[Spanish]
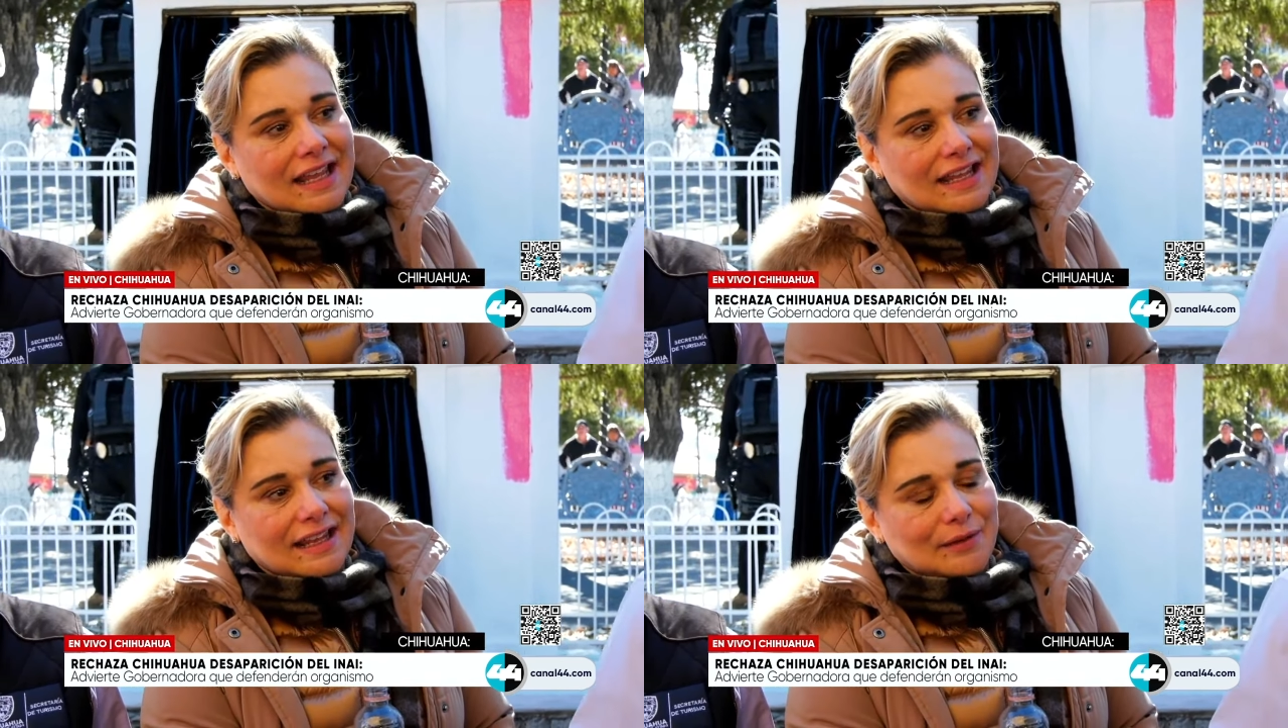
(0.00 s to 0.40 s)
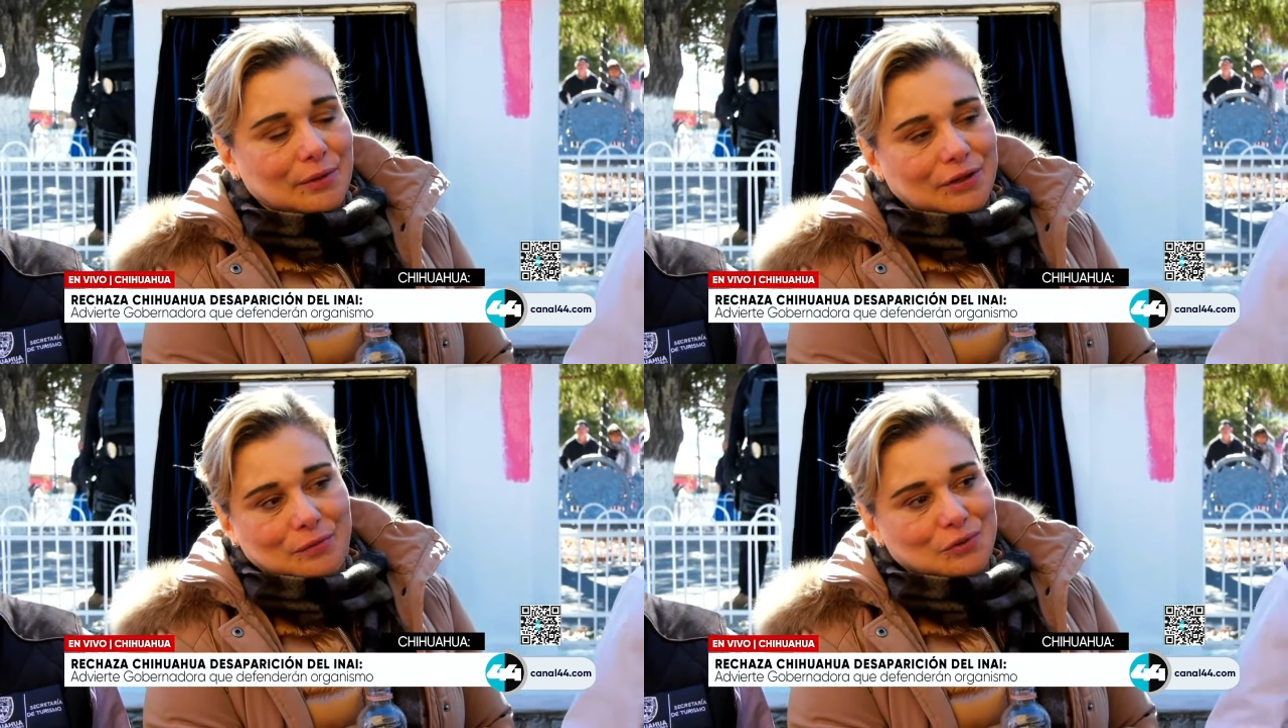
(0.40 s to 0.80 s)
y
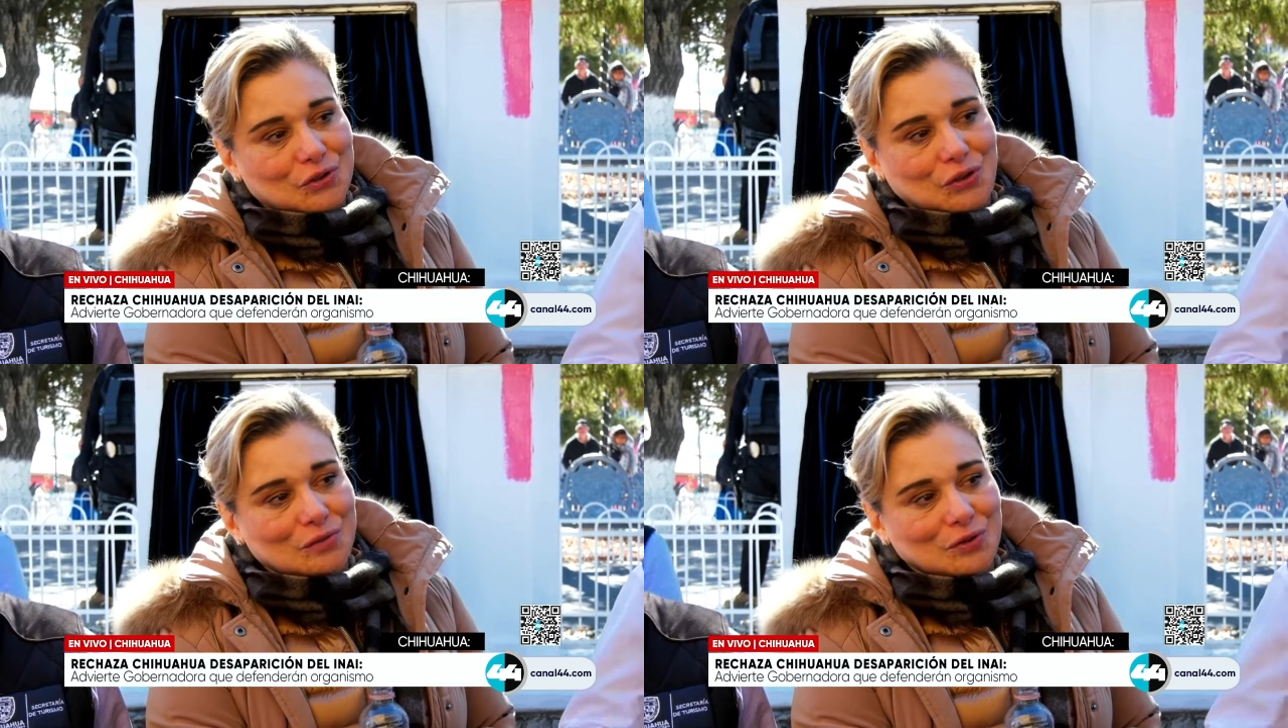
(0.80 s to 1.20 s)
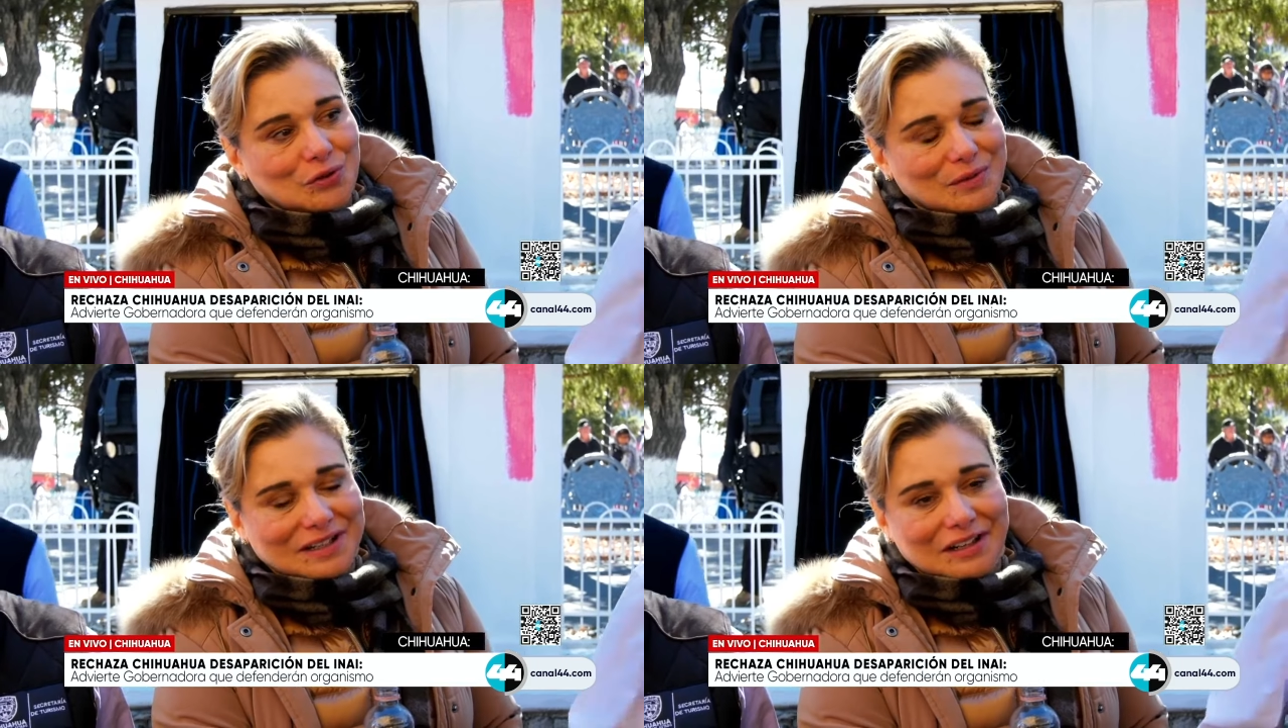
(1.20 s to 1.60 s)
bueno, pues yo como
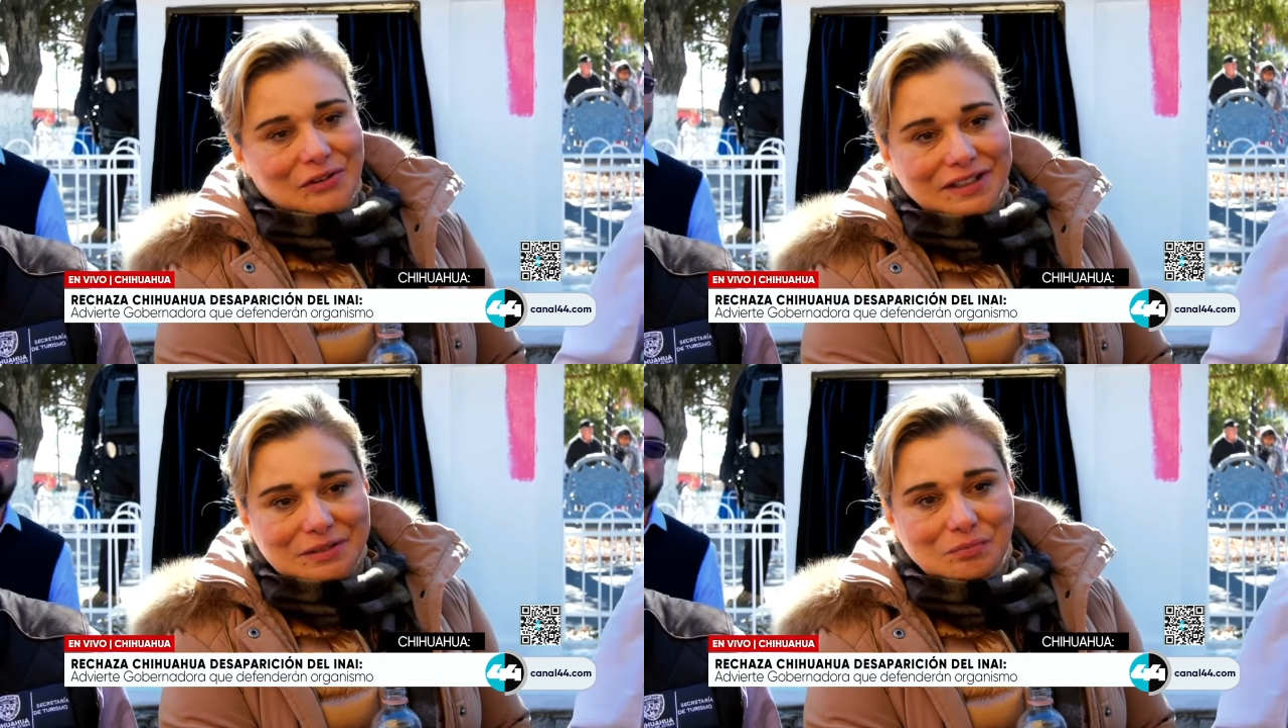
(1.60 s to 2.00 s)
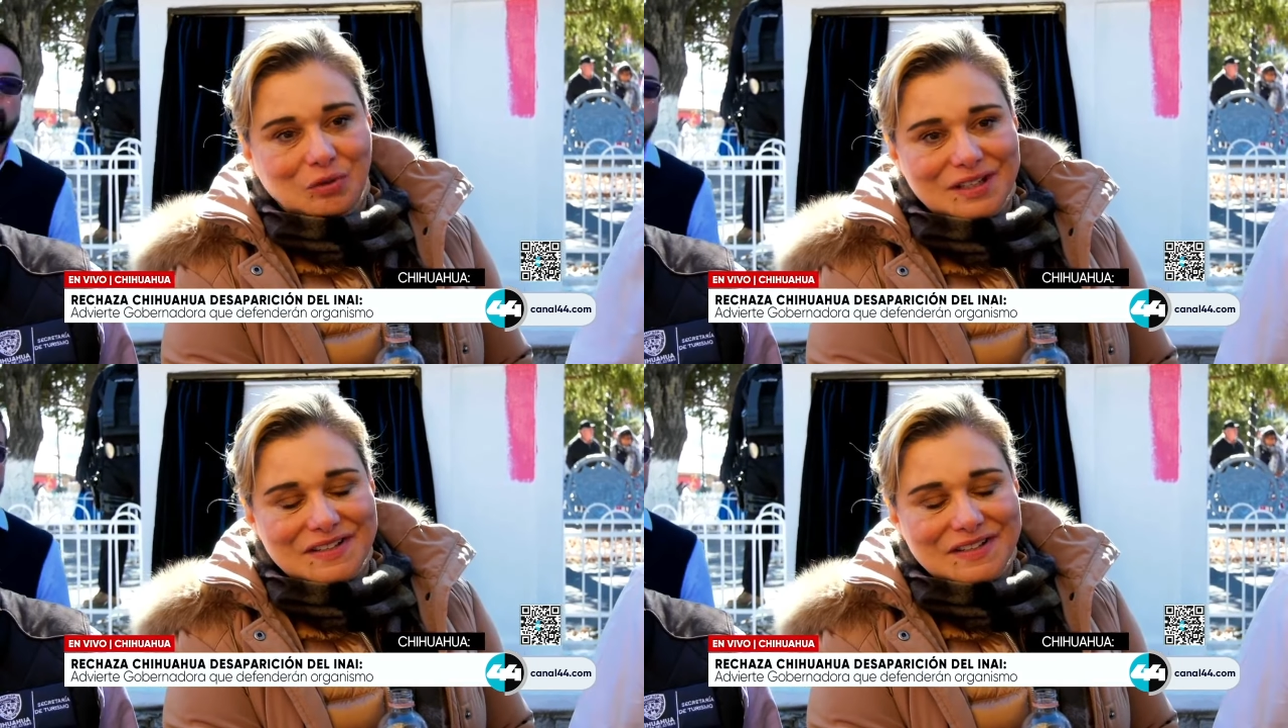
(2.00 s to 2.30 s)
gobernadora te puedo